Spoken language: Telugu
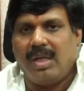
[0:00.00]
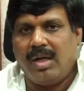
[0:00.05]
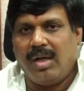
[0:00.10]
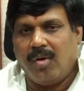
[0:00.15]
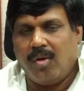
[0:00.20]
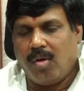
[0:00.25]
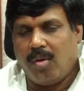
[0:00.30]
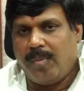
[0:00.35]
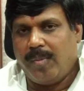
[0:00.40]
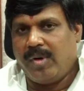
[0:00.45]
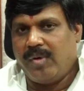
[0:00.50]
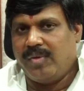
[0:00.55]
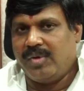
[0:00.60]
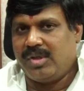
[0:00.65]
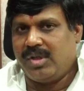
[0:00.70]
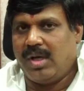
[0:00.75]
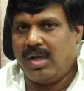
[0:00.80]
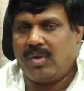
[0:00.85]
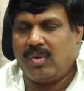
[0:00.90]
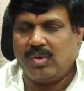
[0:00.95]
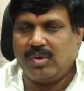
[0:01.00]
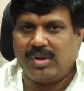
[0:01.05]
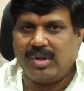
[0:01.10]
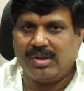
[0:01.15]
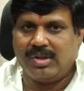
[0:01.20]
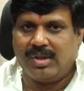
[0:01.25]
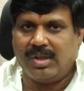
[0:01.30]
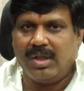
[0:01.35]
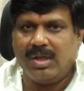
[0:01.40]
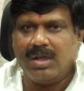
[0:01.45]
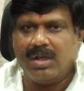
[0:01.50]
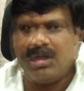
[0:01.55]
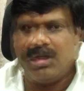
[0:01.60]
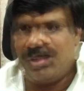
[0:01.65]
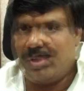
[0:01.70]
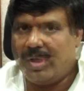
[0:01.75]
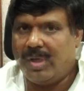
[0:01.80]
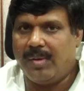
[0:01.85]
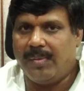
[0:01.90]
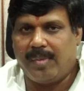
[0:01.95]
డెవలప్మెంట్ విషయానికి వచ్చేస్తే
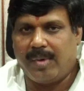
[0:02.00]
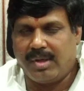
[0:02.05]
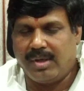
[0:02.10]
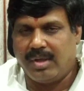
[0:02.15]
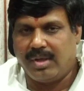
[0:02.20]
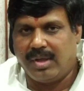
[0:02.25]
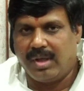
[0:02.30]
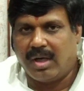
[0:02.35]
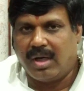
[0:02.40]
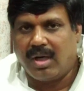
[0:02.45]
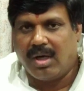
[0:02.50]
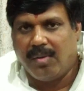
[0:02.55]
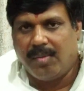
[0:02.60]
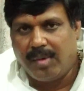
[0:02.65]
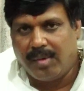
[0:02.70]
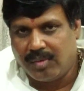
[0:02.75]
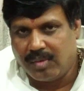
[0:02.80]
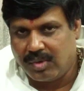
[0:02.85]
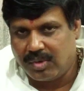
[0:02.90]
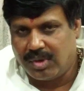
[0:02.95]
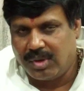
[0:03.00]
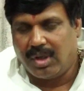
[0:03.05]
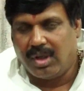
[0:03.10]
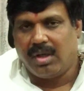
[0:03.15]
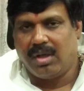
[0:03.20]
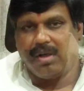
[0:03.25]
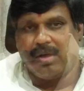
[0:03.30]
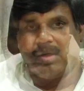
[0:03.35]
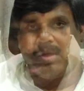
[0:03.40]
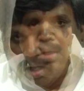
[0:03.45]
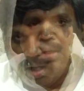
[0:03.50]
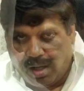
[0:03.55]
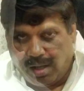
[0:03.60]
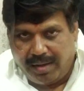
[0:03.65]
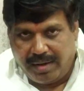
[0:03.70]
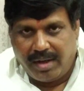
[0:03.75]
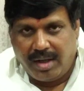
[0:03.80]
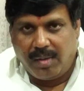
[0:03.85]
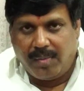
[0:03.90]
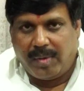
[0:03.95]
ఏ ప్రాజెక్ట్ ఎక్కడ మేము చూసినా
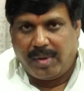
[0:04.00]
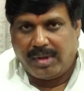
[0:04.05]
హండ్రెడ్